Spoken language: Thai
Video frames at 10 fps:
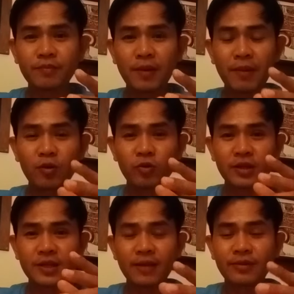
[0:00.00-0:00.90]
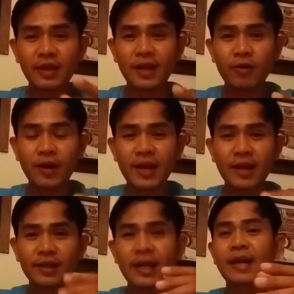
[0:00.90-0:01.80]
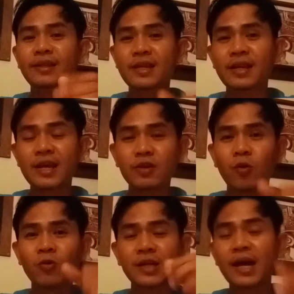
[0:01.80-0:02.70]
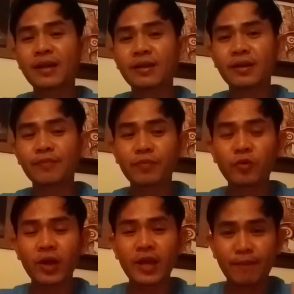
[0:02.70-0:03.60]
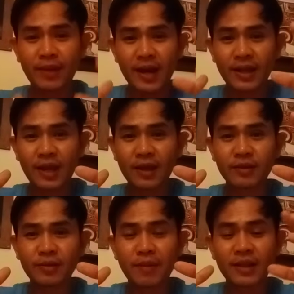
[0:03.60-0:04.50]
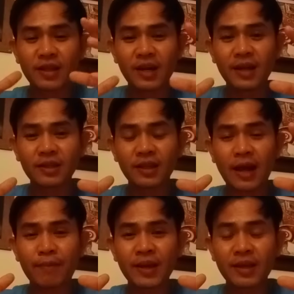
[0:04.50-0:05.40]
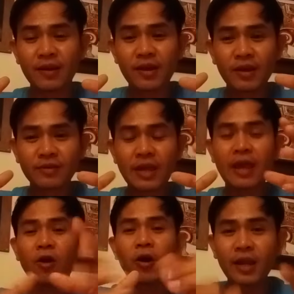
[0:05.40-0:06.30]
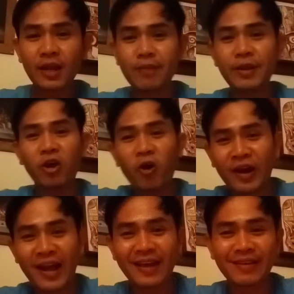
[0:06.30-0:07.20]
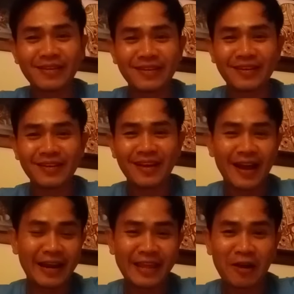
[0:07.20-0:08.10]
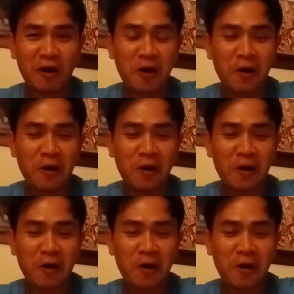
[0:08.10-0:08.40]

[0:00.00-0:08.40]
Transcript: เมื่อบรรลุถึงฌานสี่แล้วให้อธิษฐานจิตในองค์ฌานด้วยอำนาจแห่งสมาธินั้นจะทำให้เสกก้อนดินให้เป็นทองได้ อันนี้ก็